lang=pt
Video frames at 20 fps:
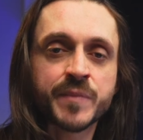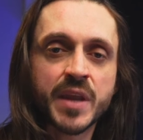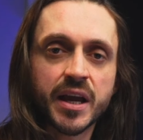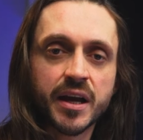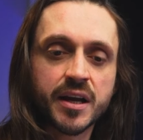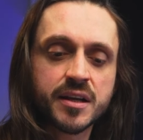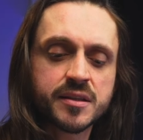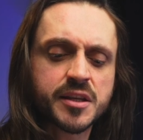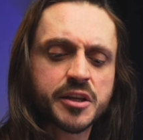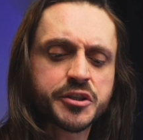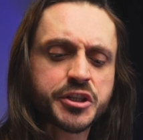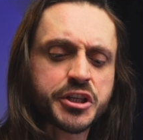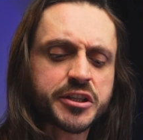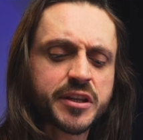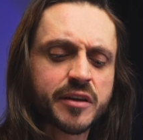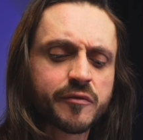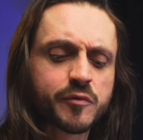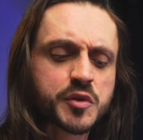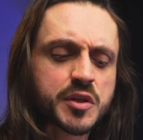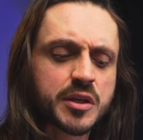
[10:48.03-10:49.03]
Antes a gente
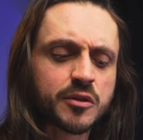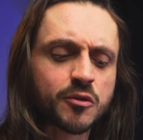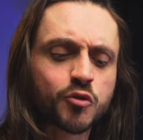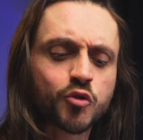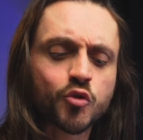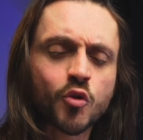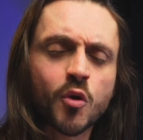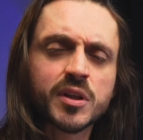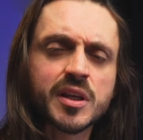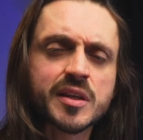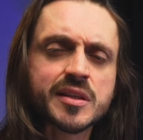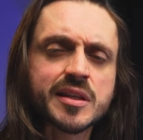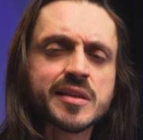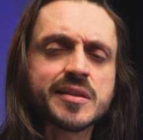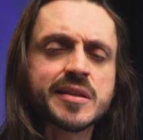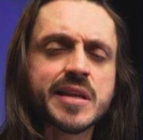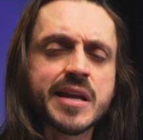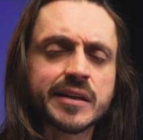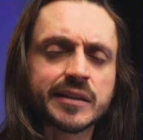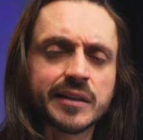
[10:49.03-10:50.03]
estava usando todas as
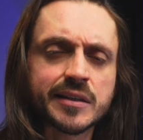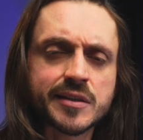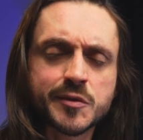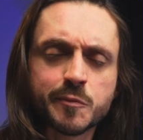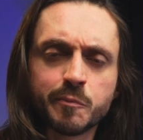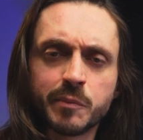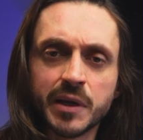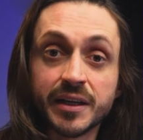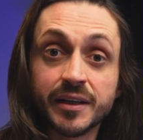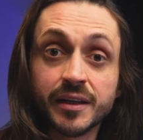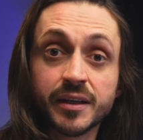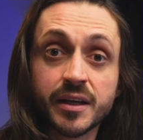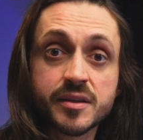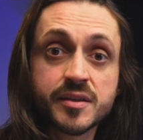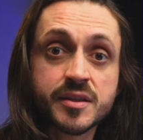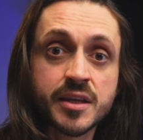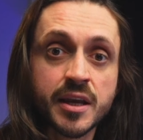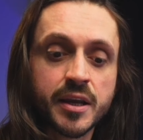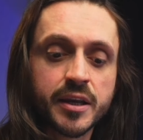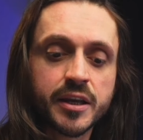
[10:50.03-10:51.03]
teclas
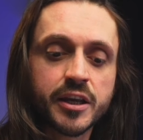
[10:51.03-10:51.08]
brancas